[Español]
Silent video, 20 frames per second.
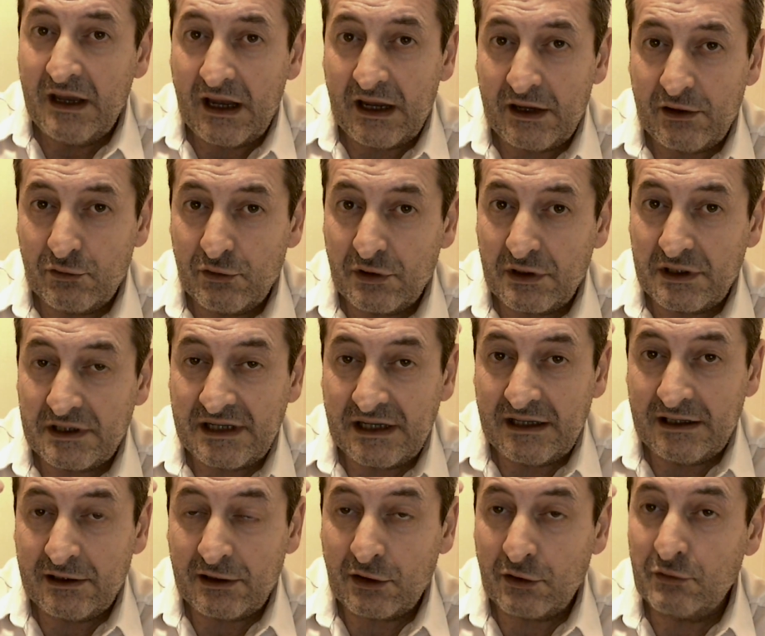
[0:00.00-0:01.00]
Hay uno que se
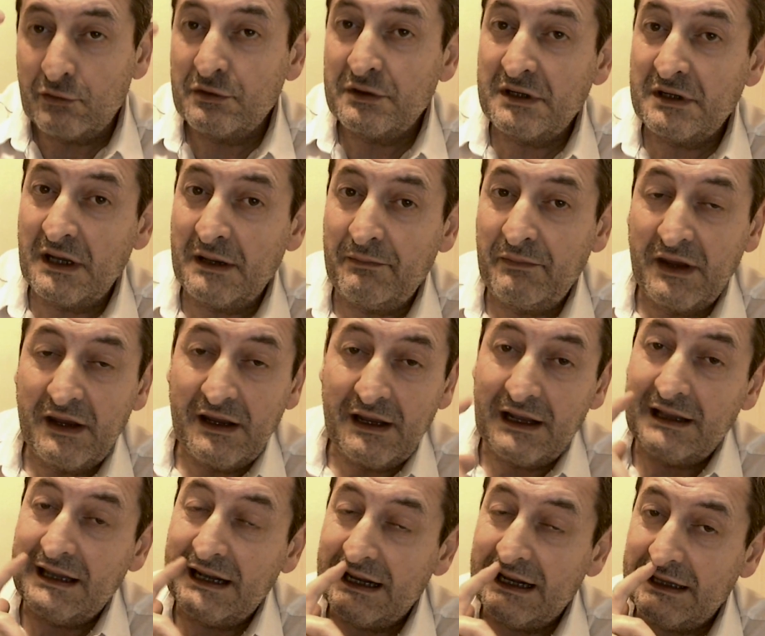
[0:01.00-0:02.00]
introduce,
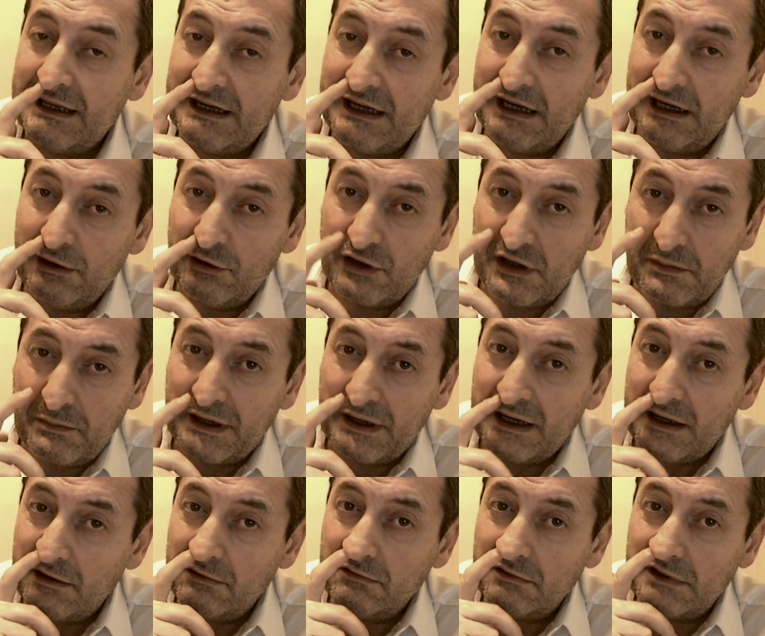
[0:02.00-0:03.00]
el de la nariz lo
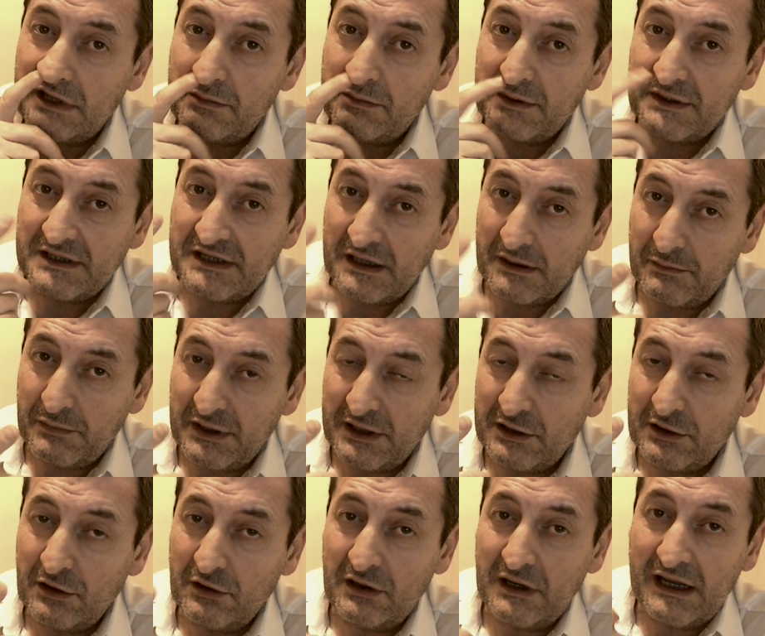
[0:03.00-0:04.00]
disparan con una especie de
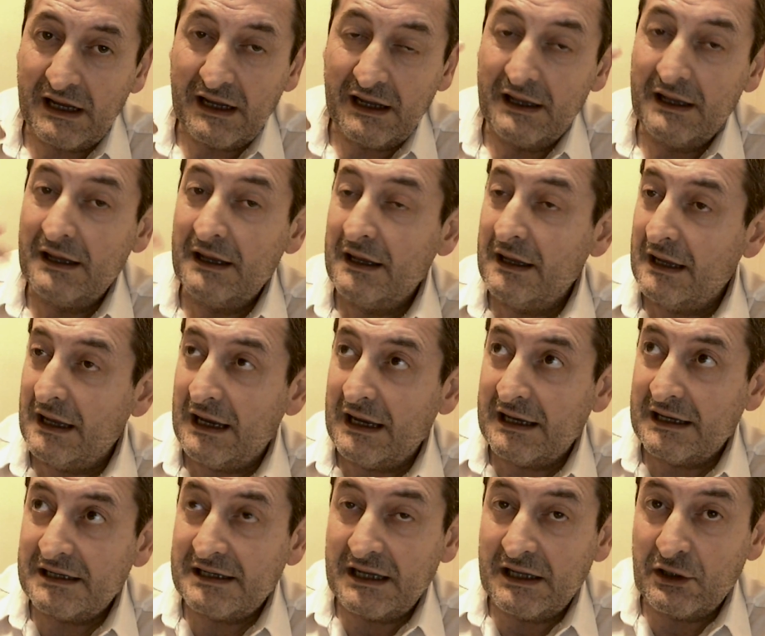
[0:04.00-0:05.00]
pistola, el
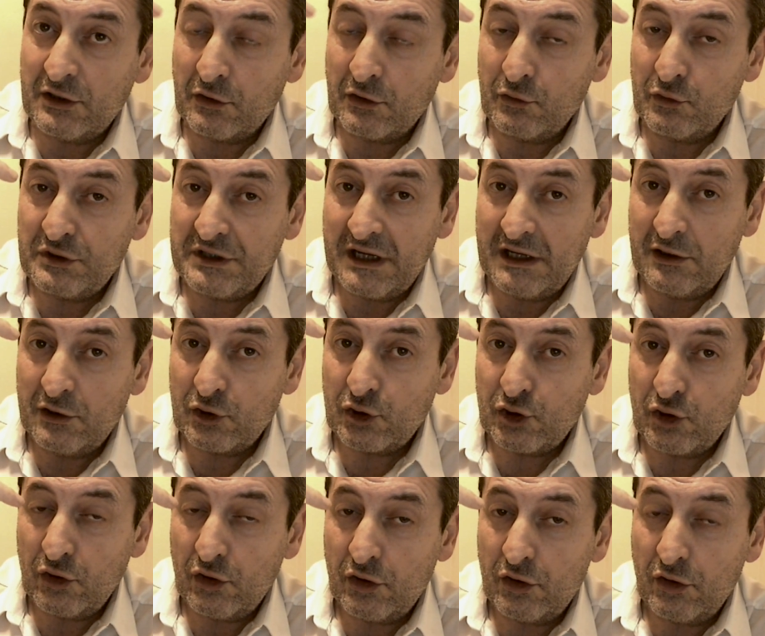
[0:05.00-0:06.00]
que se introduce en
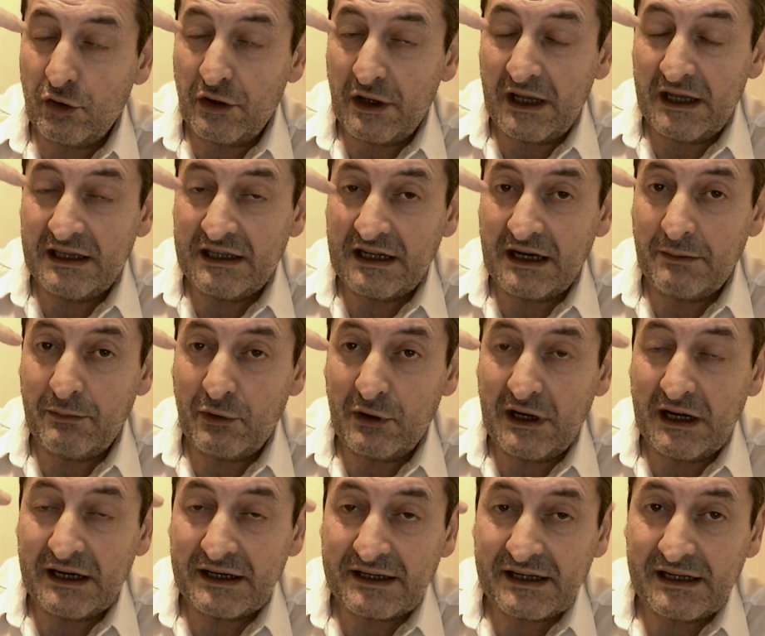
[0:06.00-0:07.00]
los ojos entra
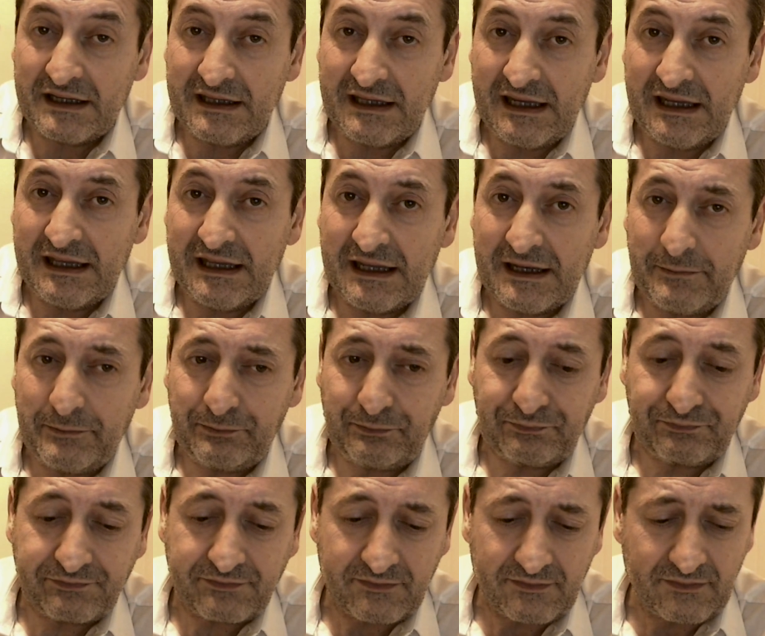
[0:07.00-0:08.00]
por la retina
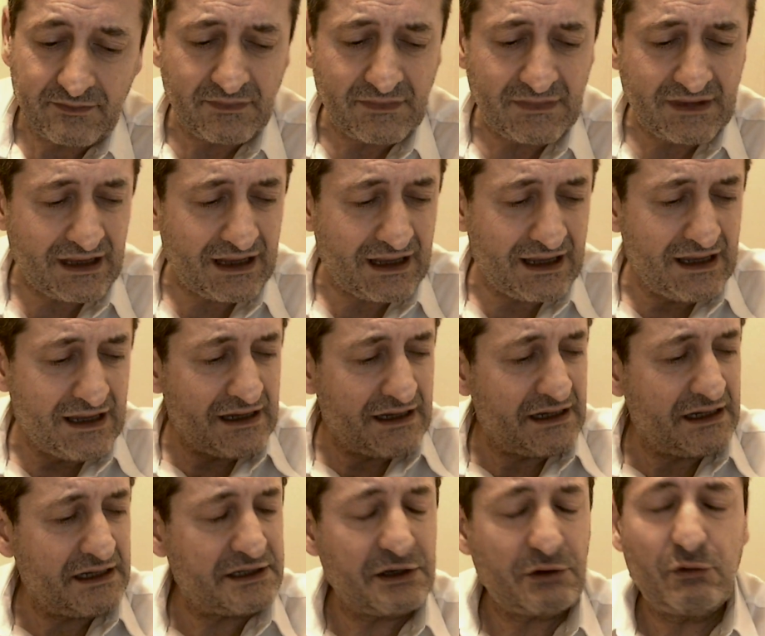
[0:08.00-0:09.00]

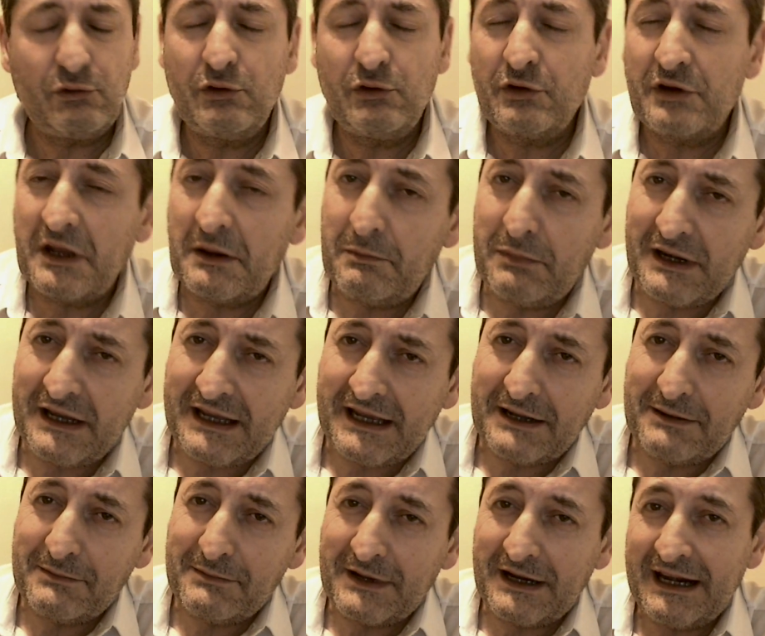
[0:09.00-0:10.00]
y según lo que
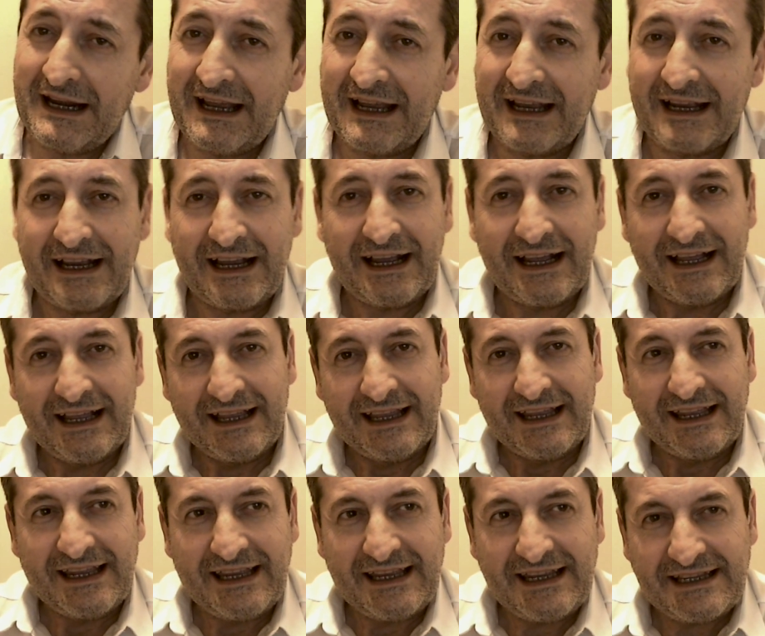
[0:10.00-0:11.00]
explica Malanga,
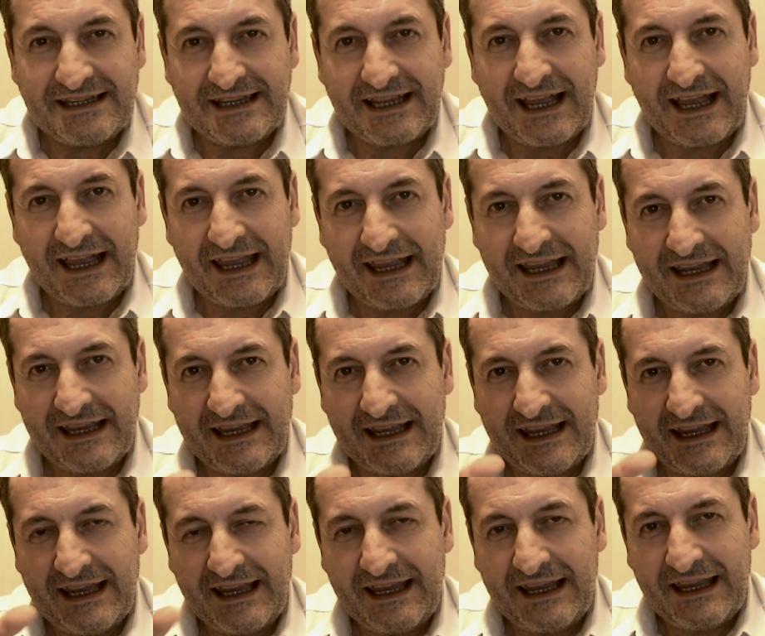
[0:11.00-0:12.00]
esa,
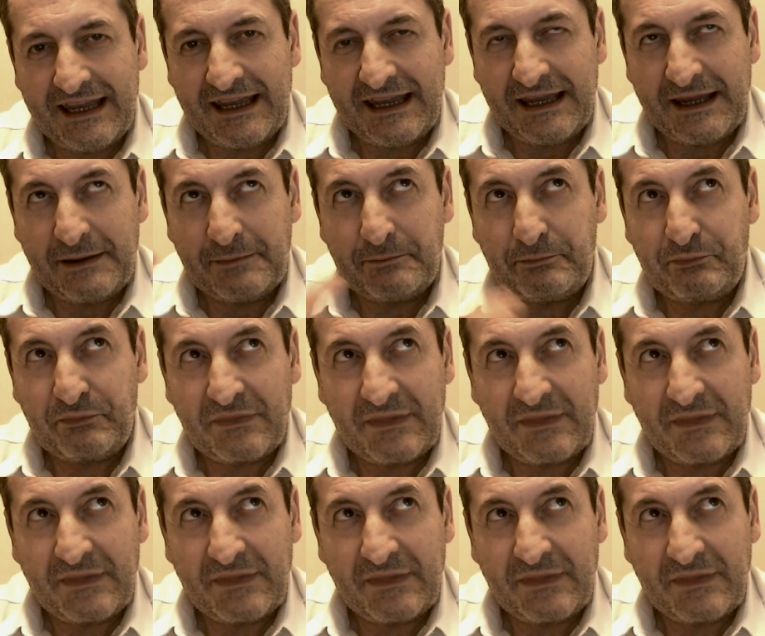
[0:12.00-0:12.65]
eh,